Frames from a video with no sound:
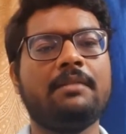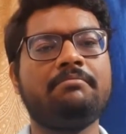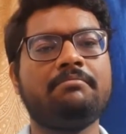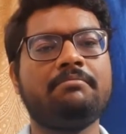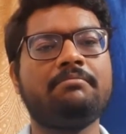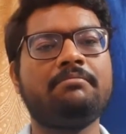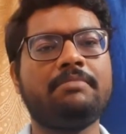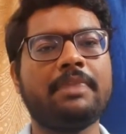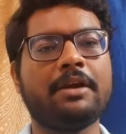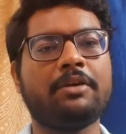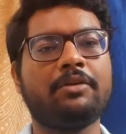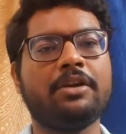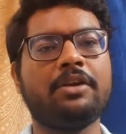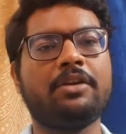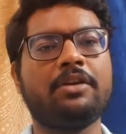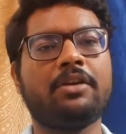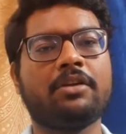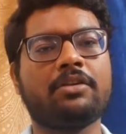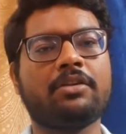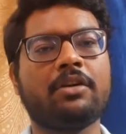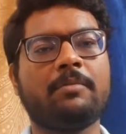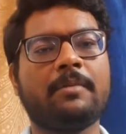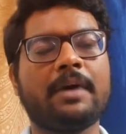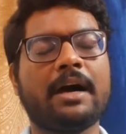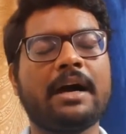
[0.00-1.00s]
বেগুনি রং
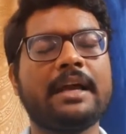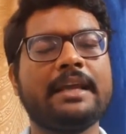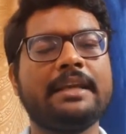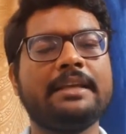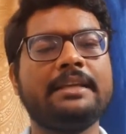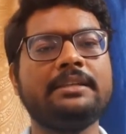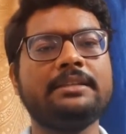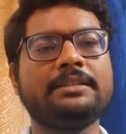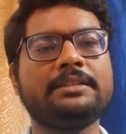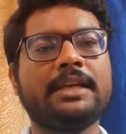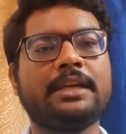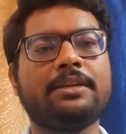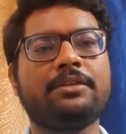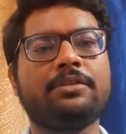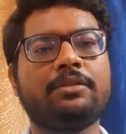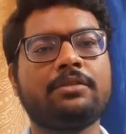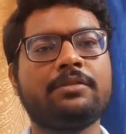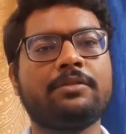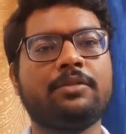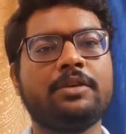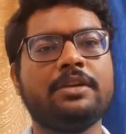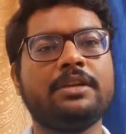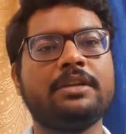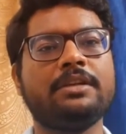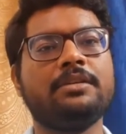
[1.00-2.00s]
টং মাখায়নি যাই হোক
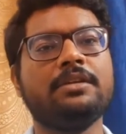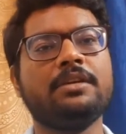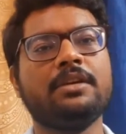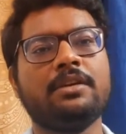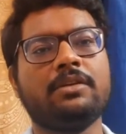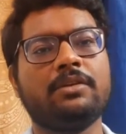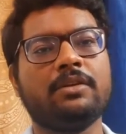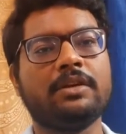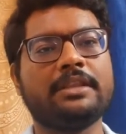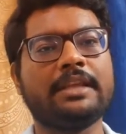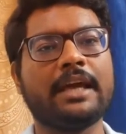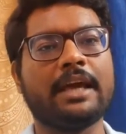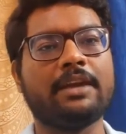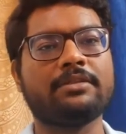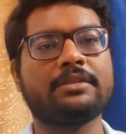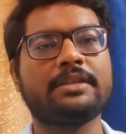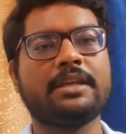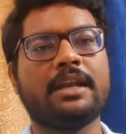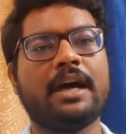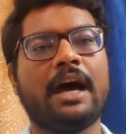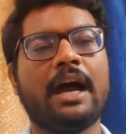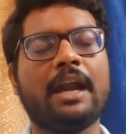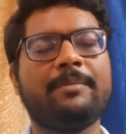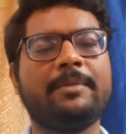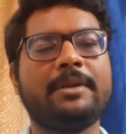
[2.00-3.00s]
ওই ওই থ্যানোসের
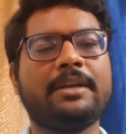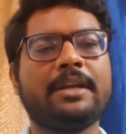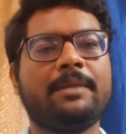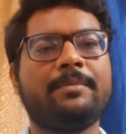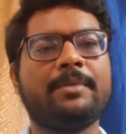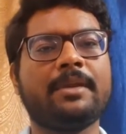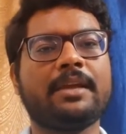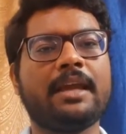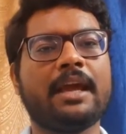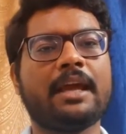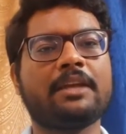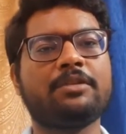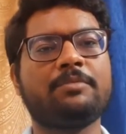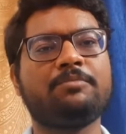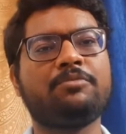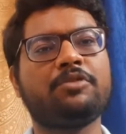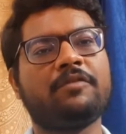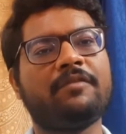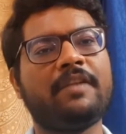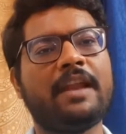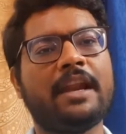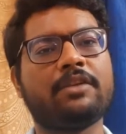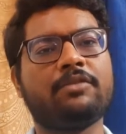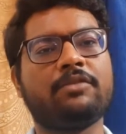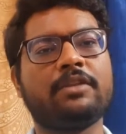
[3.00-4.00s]
আর্মি টার্মিকে একদম পুরো
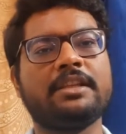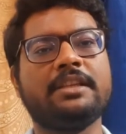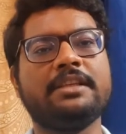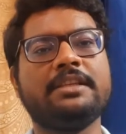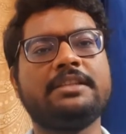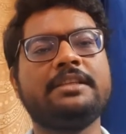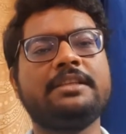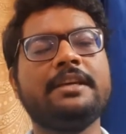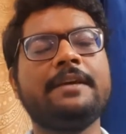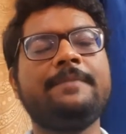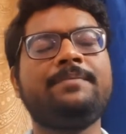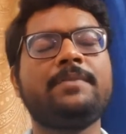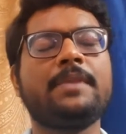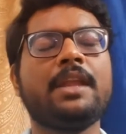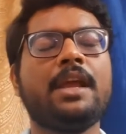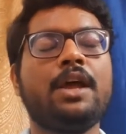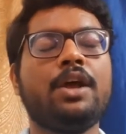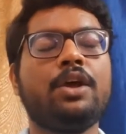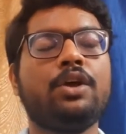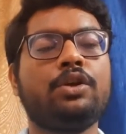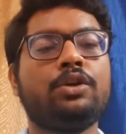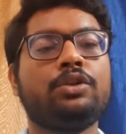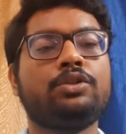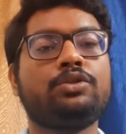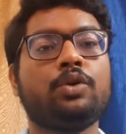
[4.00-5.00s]
ফ্ল্যাট করে দিয়েছে
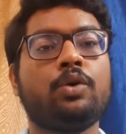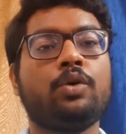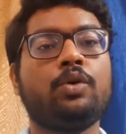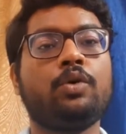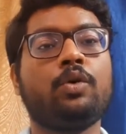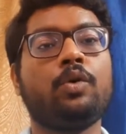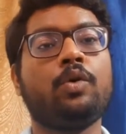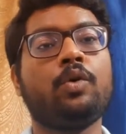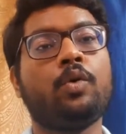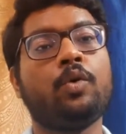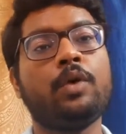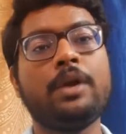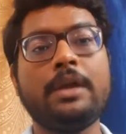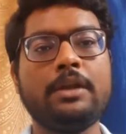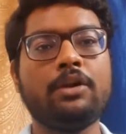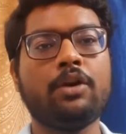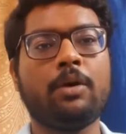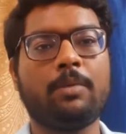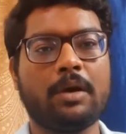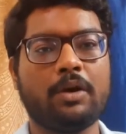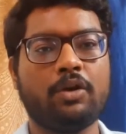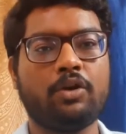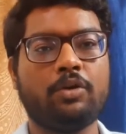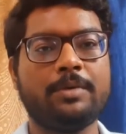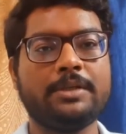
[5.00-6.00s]
তো ওই
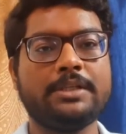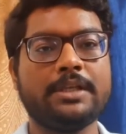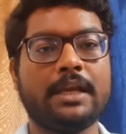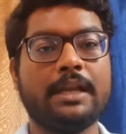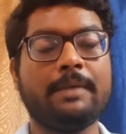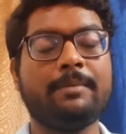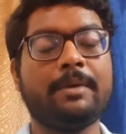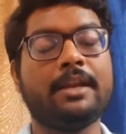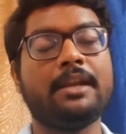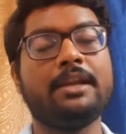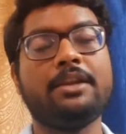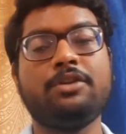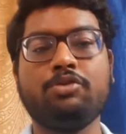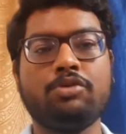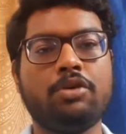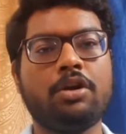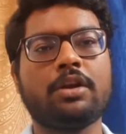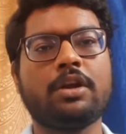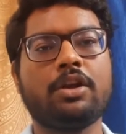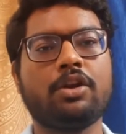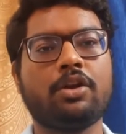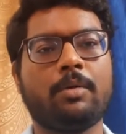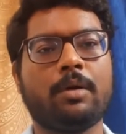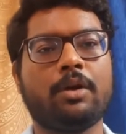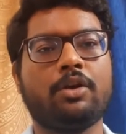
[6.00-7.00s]
নবান্ন অভিযানে মানে নিউ
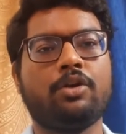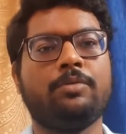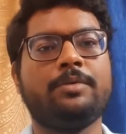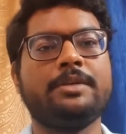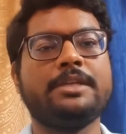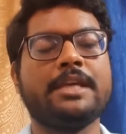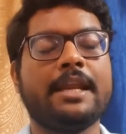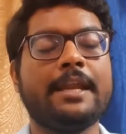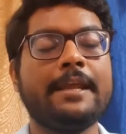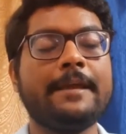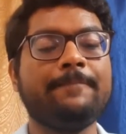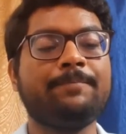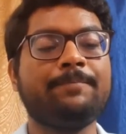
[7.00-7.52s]
ইয়র্কের নবান্ন অভিযানে